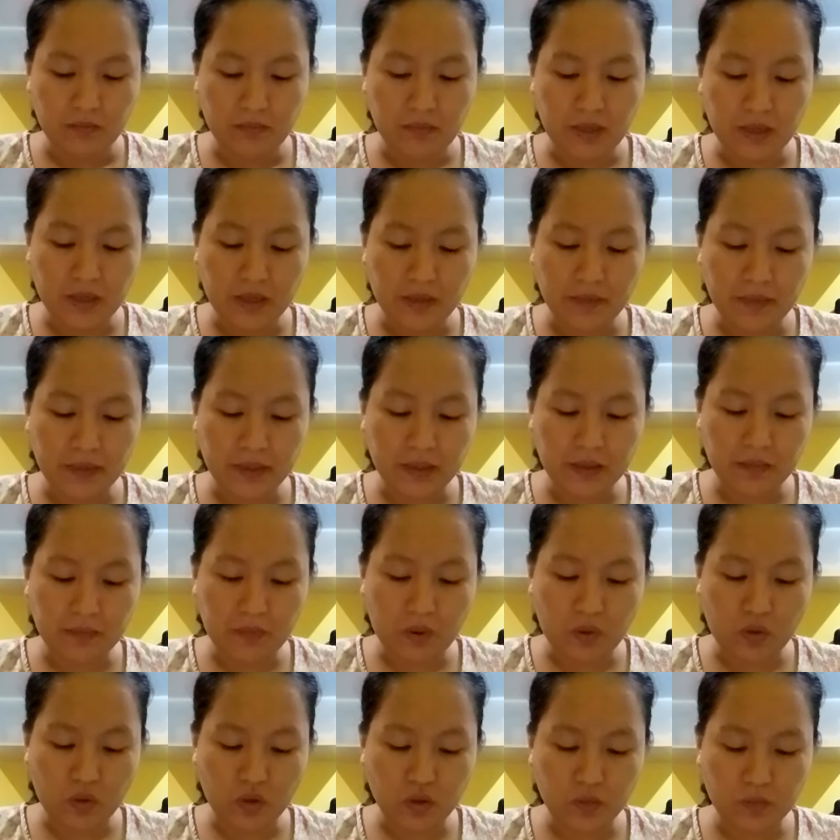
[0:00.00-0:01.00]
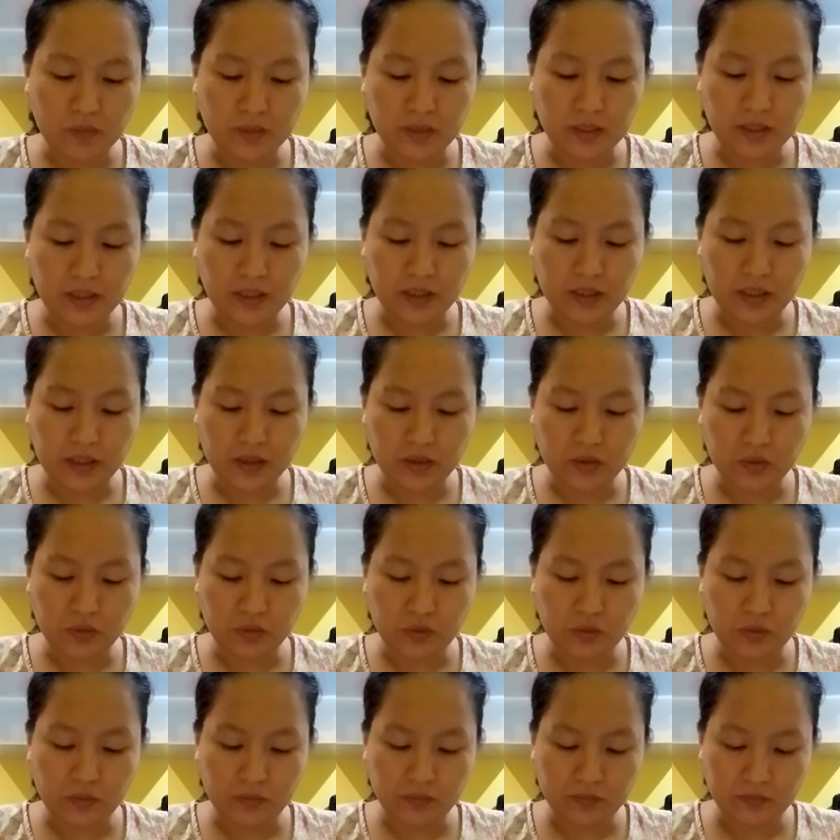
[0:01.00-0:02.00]
Bagaimana Paulus menjadi
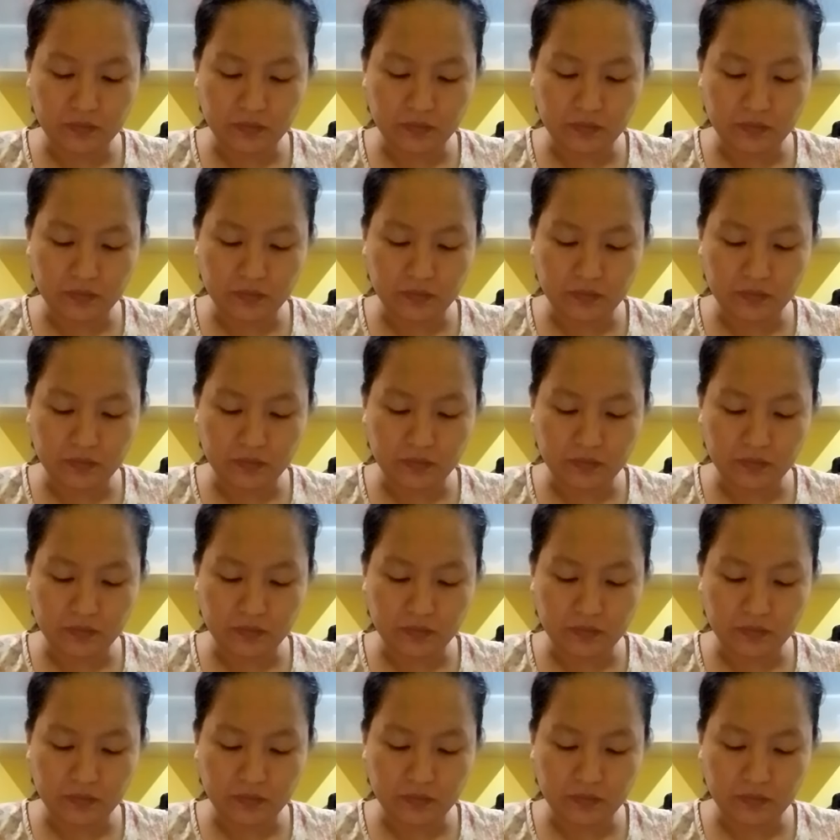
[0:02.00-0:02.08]
rasul?